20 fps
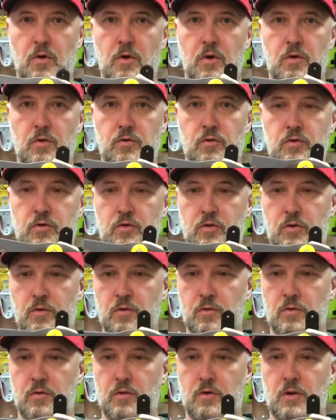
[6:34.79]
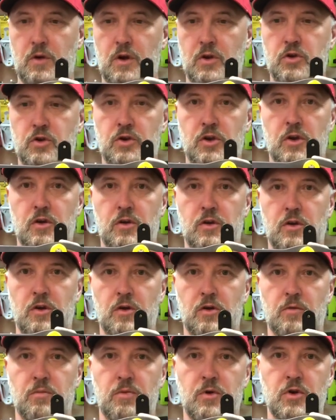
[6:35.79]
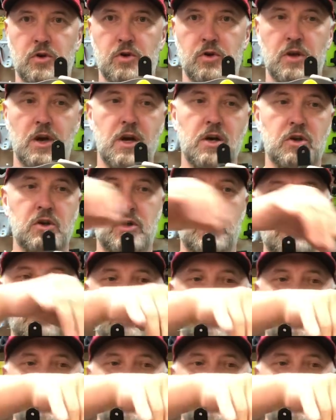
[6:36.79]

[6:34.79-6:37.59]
то есть кронштейн делать ближе дальше.